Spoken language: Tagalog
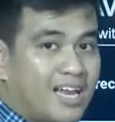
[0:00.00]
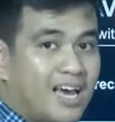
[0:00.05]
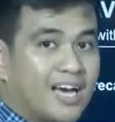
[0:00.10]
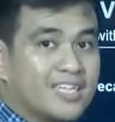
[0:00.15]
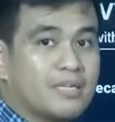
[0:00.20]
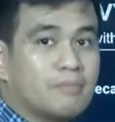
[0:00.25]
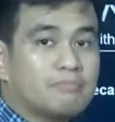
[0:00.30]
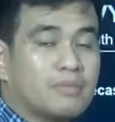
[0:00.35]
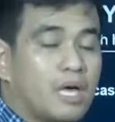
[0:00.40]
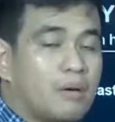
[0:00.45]

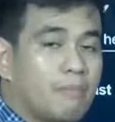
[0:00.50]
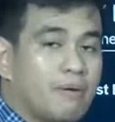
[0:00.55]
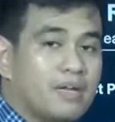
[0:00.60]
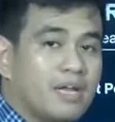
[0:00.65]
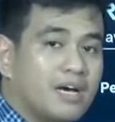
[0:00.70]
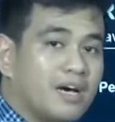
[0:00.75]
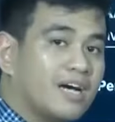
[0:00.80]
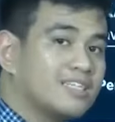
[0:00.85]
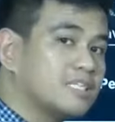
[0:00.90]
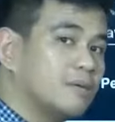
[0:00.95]
katamtaman
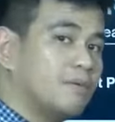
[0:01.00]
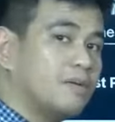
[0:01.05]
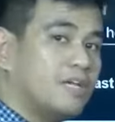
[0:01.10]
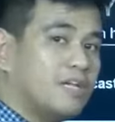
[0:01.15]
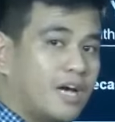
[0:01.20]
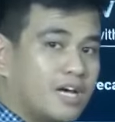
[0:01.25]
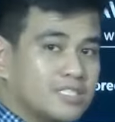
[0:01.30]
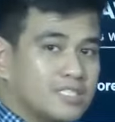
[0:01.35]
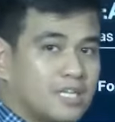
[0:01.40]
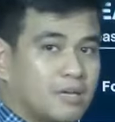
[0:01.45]
hanggang sa
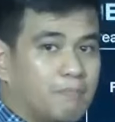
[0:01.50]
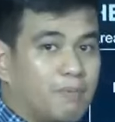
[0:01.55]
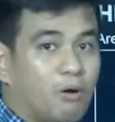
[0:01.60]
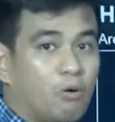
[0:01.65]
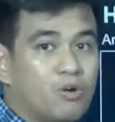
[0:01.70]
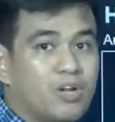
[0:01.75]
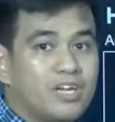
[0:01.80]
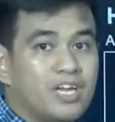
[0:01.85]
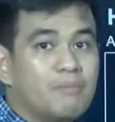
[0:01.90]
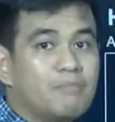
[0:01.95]
malalakas na
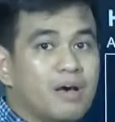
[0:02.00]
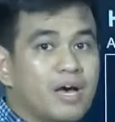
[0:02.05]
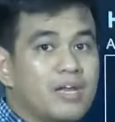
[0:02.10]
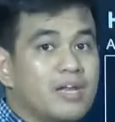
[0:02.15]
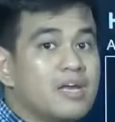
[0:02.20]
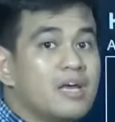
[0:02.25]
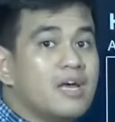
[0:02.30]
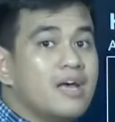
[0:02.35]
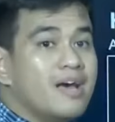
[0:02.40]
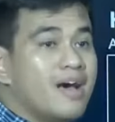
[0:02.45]
pag-ulan naman,
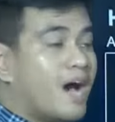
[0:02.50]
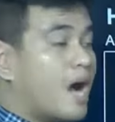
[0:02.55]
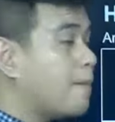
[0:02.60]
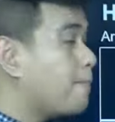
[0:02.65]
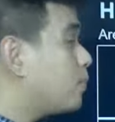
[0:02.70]
ang